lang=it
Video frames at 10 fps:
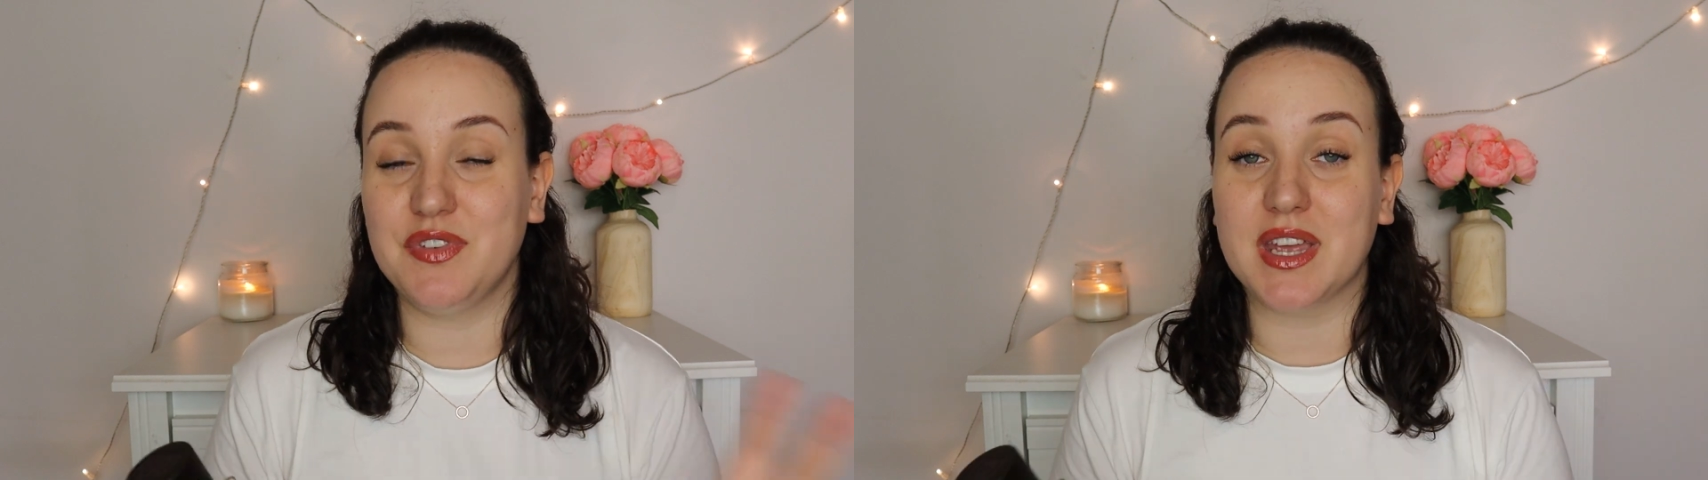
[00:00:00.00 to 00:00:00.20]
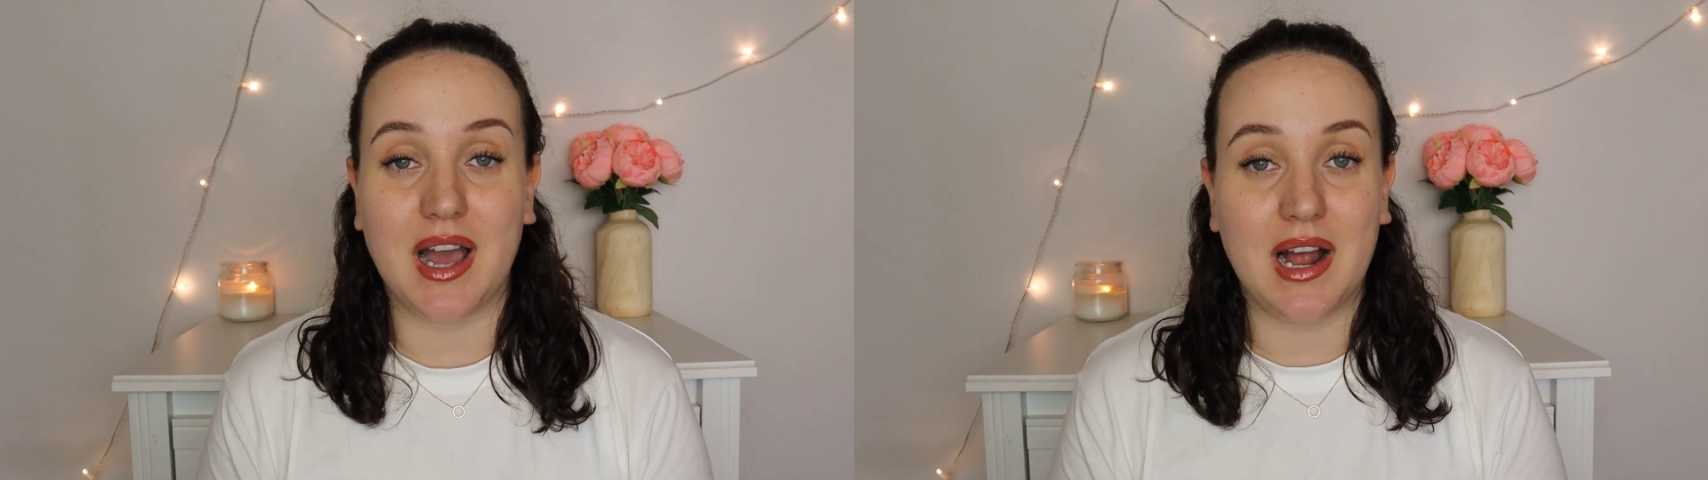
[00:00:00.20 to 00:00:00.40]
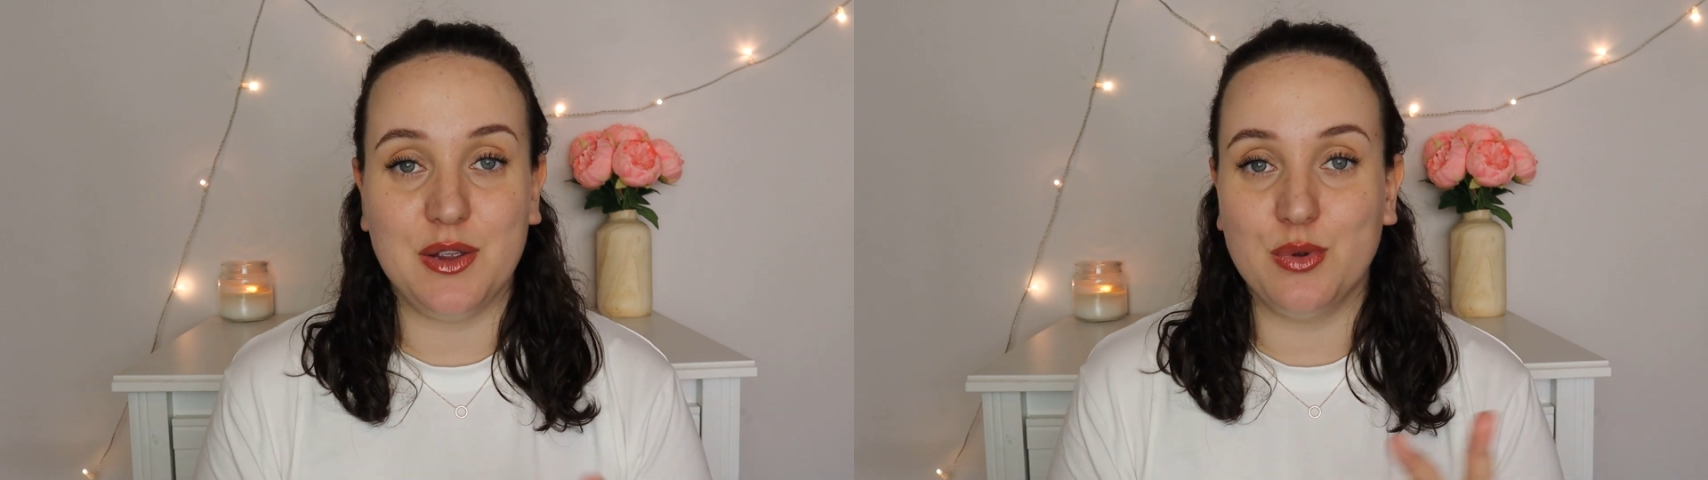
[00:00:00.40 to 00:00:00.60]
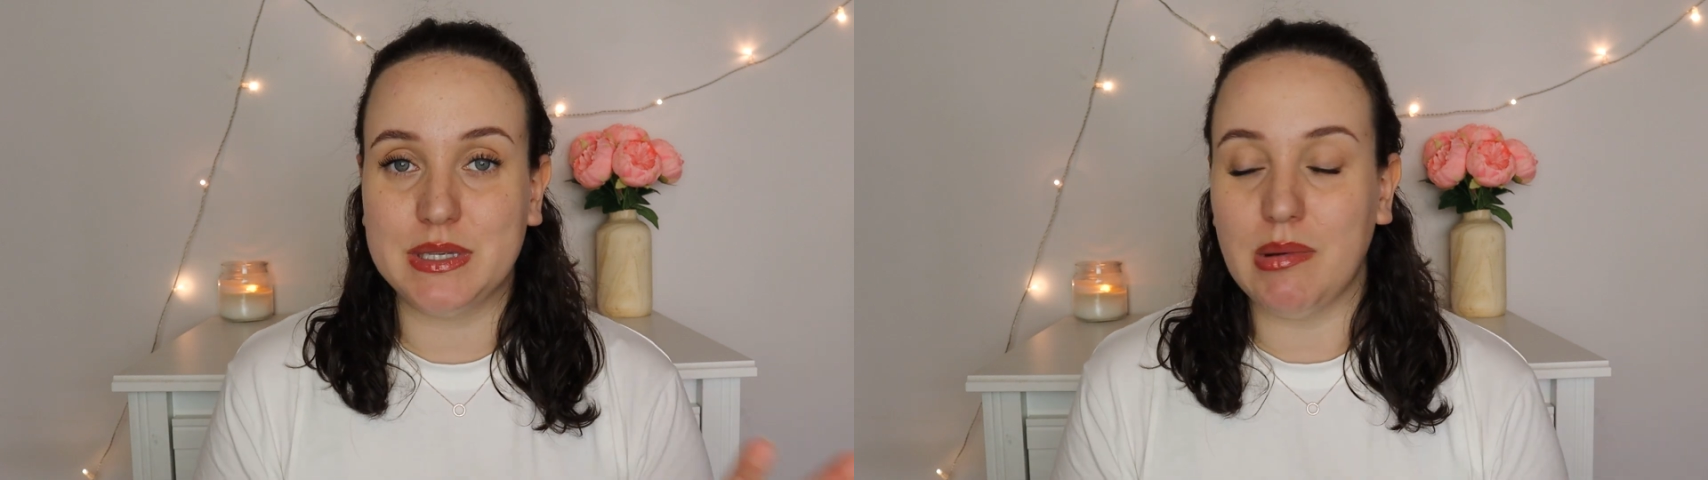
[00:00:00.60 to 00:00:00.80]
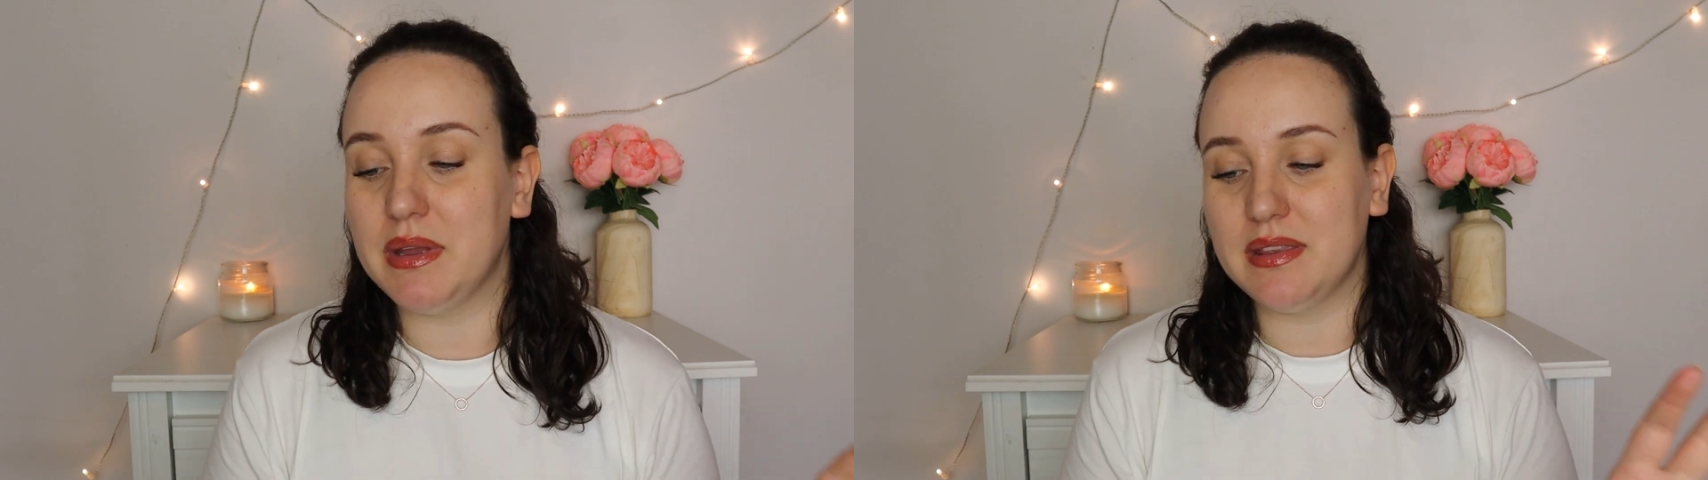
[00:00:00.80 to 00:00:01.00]
virali
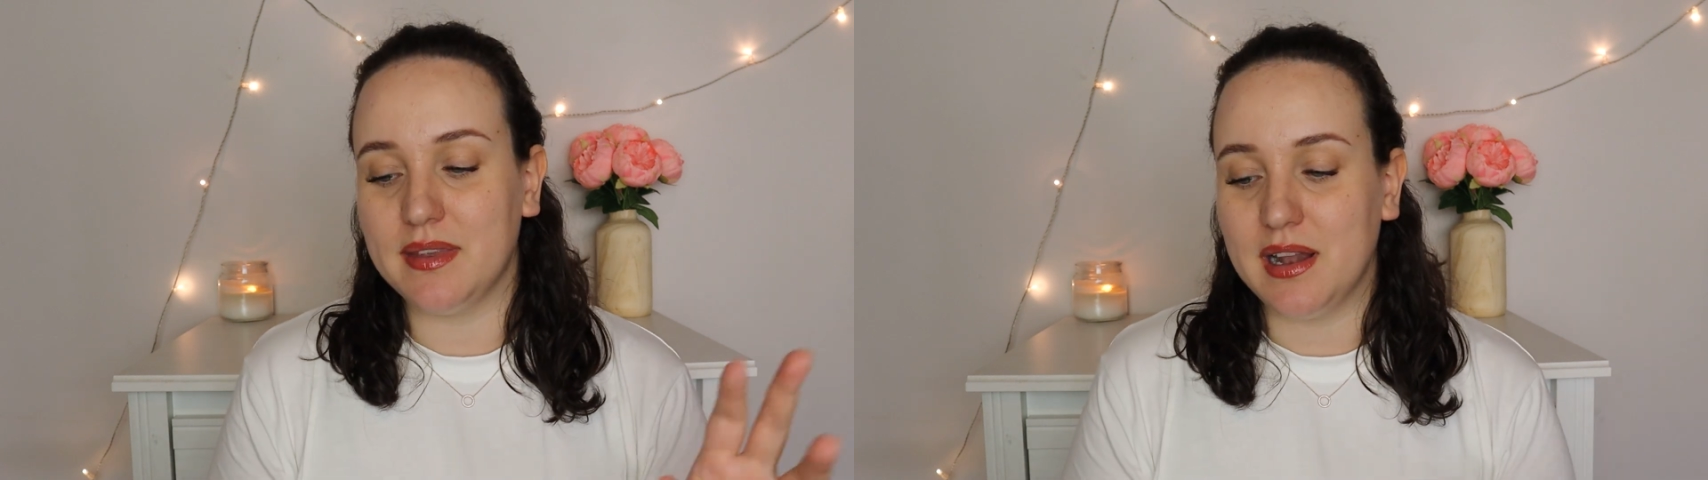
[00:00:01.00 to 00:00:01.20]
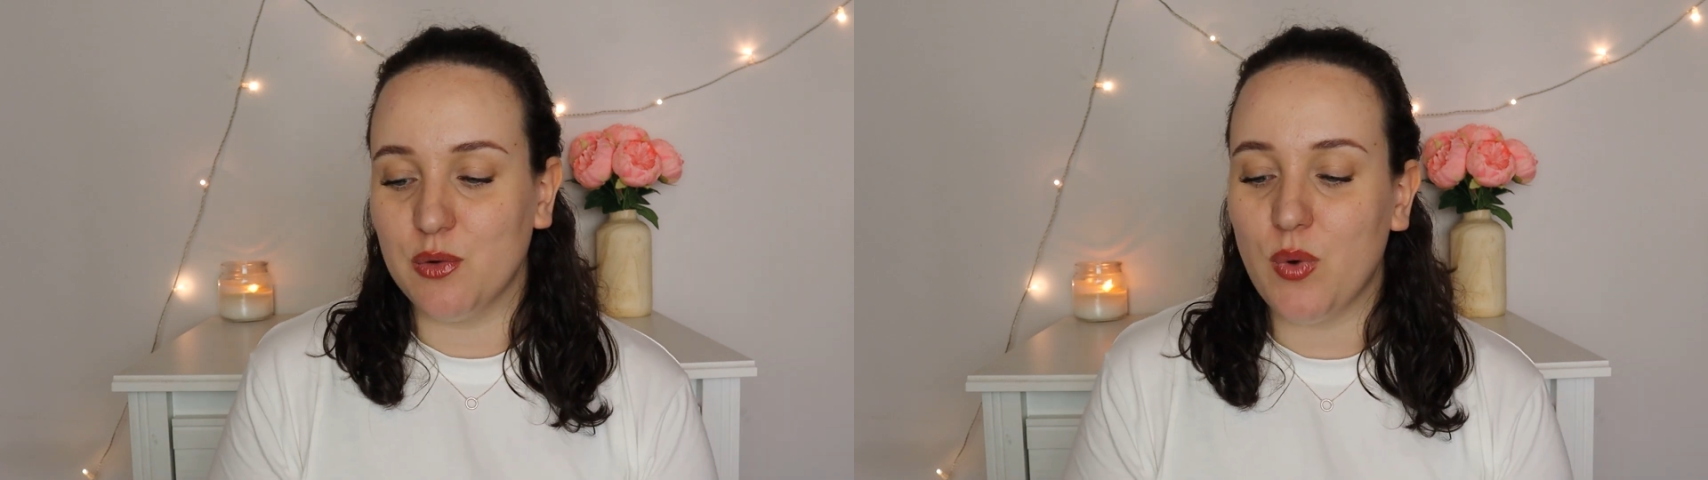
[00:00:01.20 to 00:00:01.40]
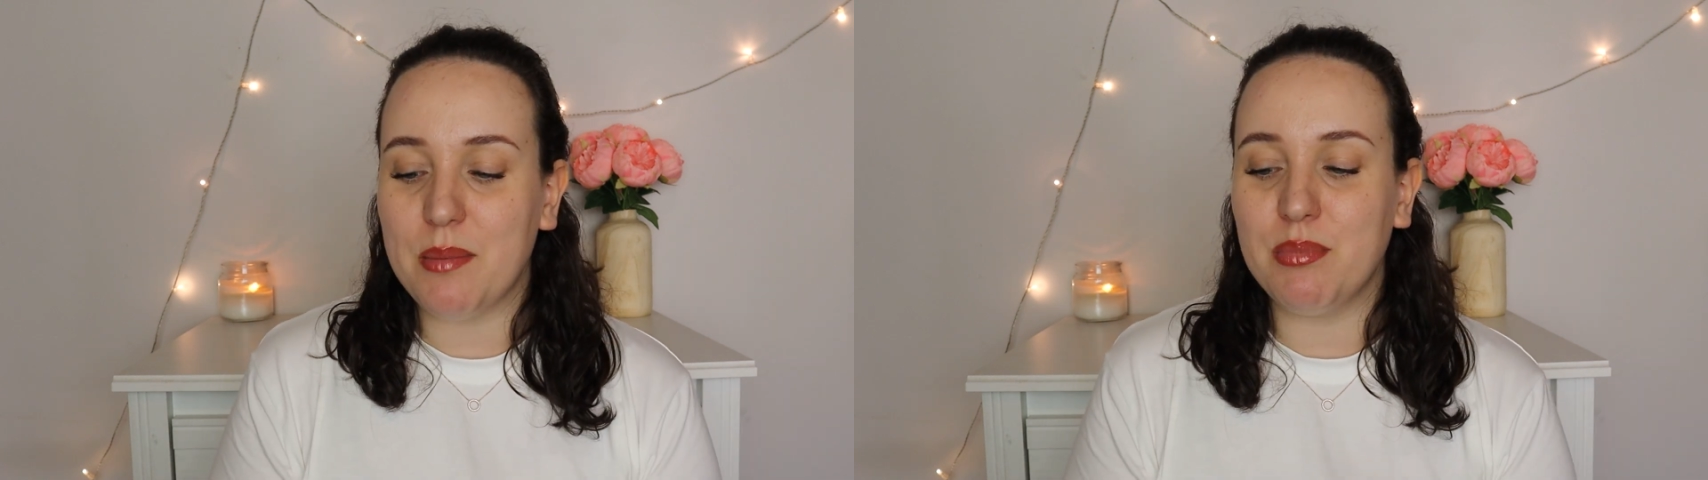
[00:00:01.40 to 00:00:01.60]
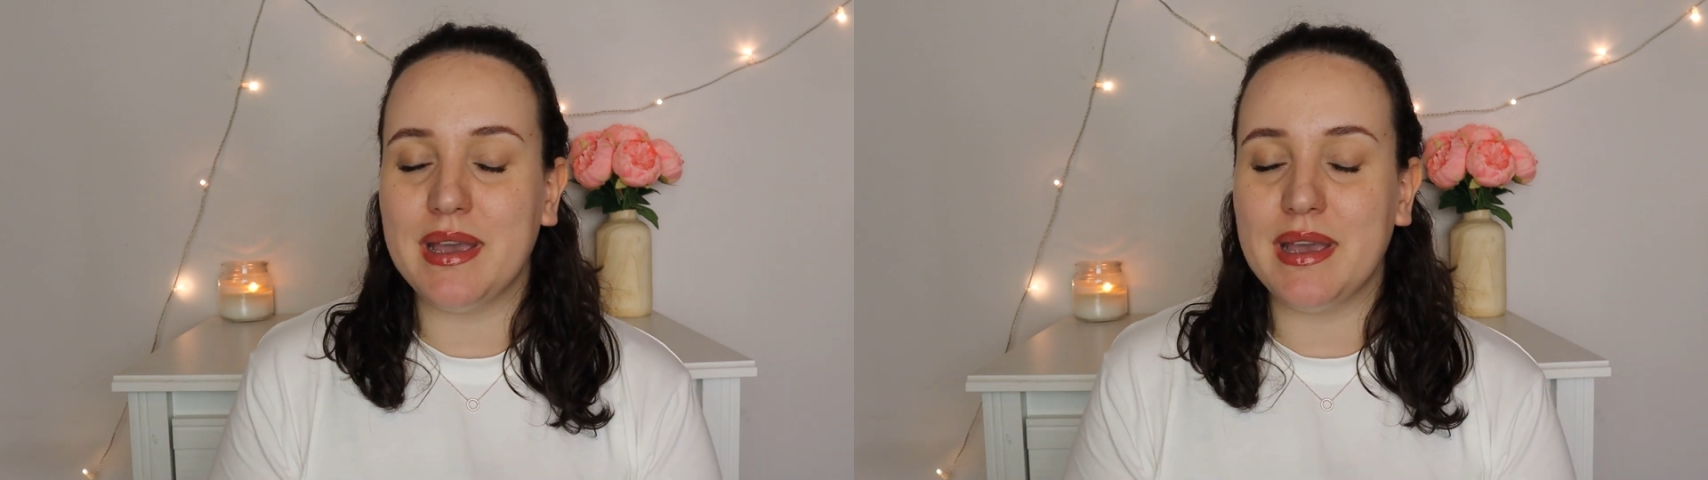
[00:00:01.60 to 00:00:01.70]
ultimamente nel web